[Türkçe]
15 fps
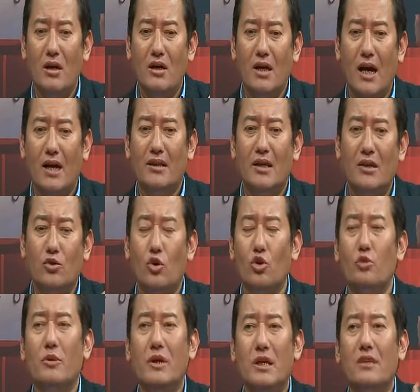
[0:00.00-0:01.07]
Yani
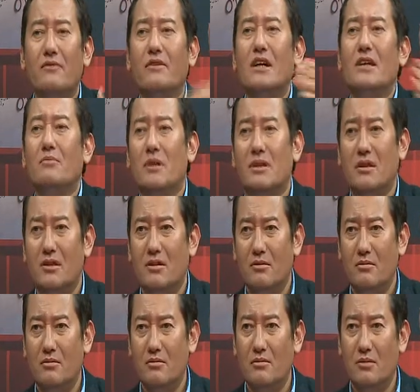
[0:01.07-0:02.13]
doğru bilginin verilmediği
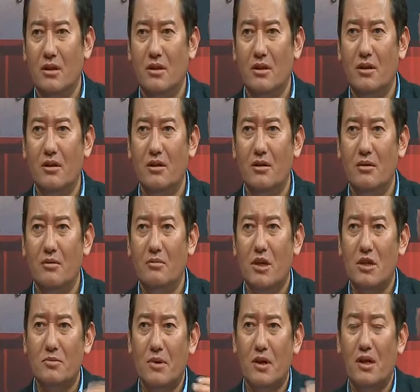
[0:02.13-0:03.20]
e,
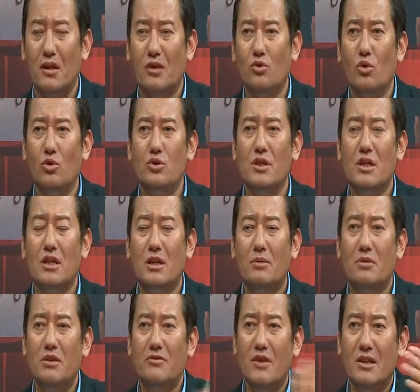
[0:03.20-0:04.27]
başbakana, doğru şekilde
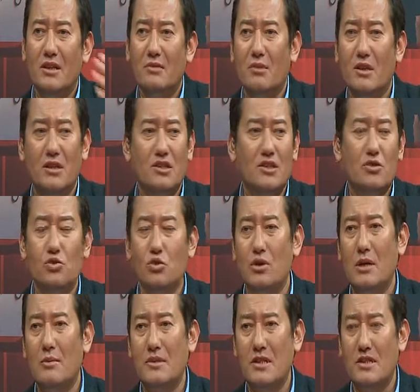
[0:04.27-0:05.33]
brief edilmedi. İşte
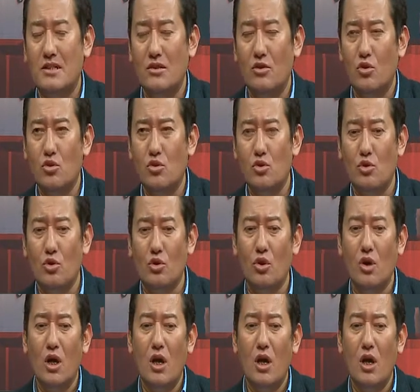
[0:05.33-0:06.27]
Suriye meselesinde gözüküyor.